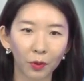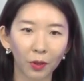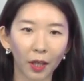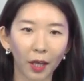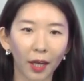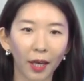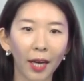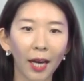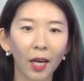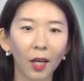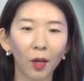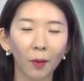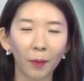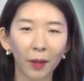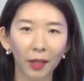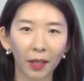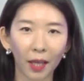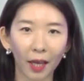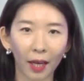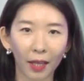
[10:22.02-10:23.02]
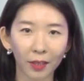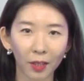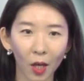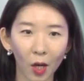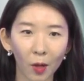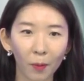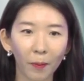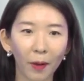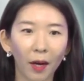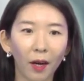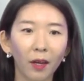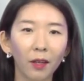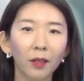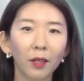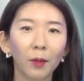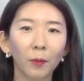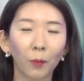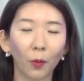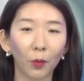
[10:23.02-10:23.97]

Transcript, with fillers: 분야 학업에 대한 설명,